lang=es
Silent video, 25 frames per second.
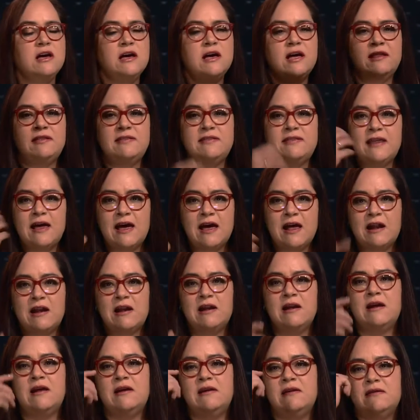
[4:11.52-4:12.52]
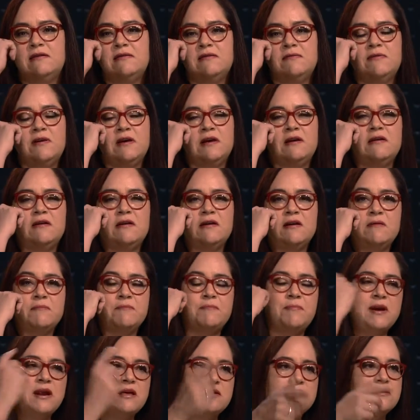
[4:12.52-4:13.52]
¿Qué tal eh, eh,
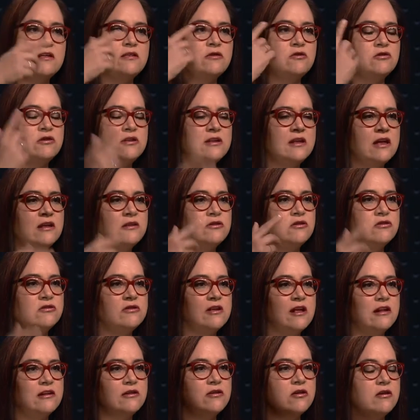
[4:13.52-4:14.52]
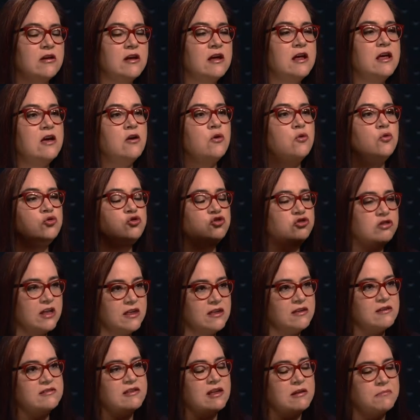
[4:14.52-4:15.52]
empresa dio tanto, tanto?
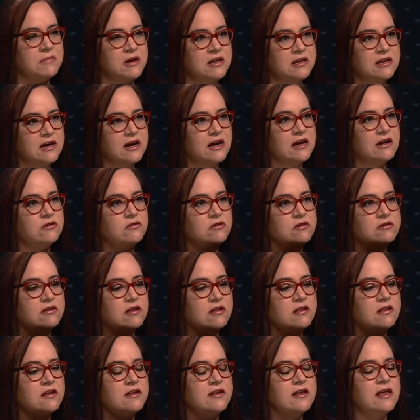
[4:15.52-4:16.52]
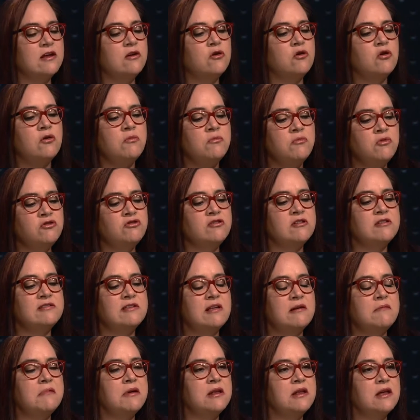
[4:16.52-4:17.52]
¿Ustedes están manejando ese dinero? ¿Cómo se
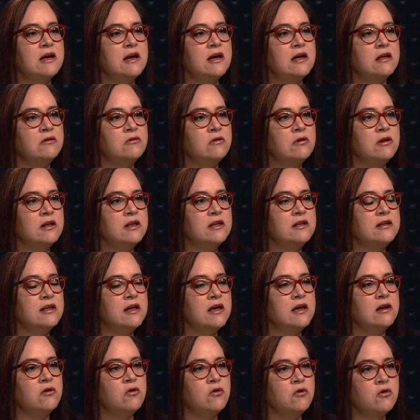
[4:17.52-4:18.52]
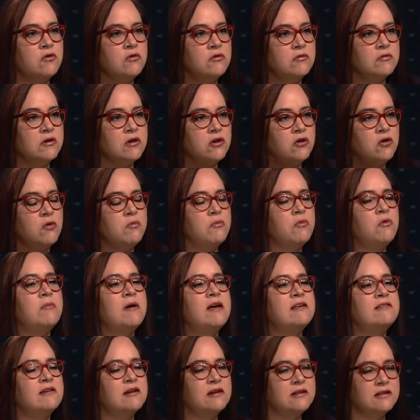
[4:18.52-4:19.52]
está manejando el dinero? ¿Cómo
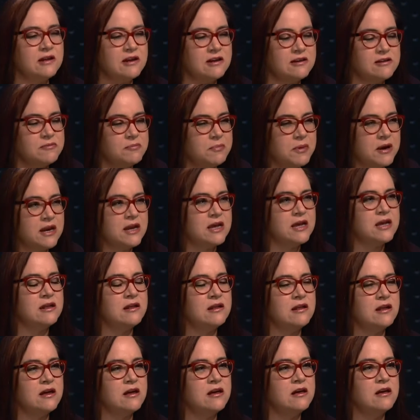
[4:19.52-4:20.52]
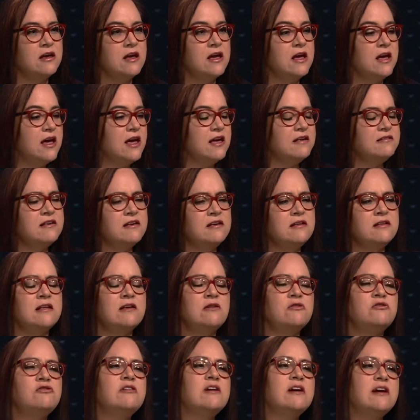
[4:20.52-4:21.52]
va a ser transparente? ¿Ese
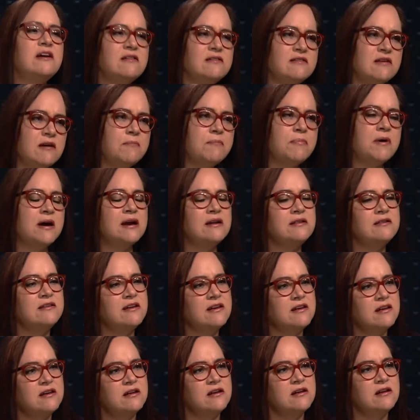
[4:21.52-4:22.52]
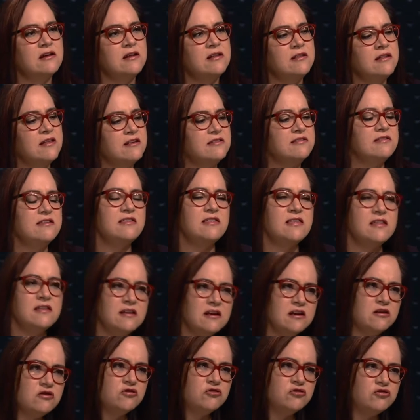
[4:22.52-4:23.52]
dinero se ejerce aparte?
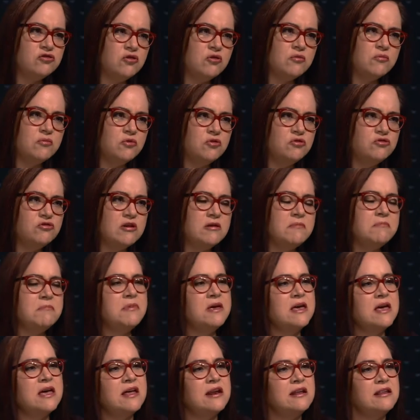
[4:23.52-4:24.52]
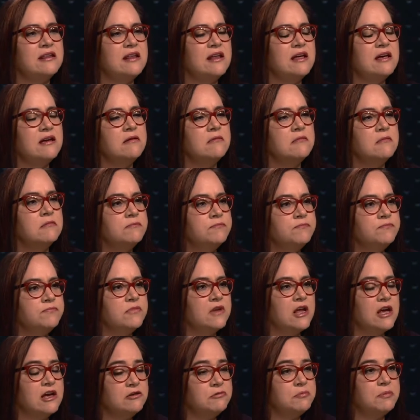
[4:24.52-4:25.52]
¿Deciden ellos cómo se invierte?
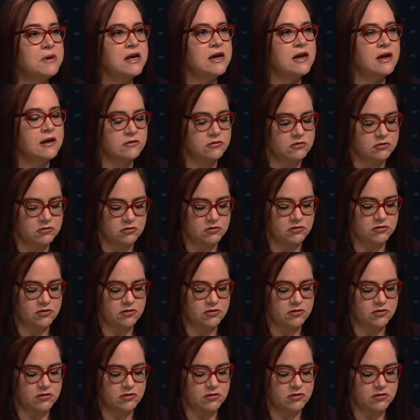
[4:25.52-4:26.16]
Explícanos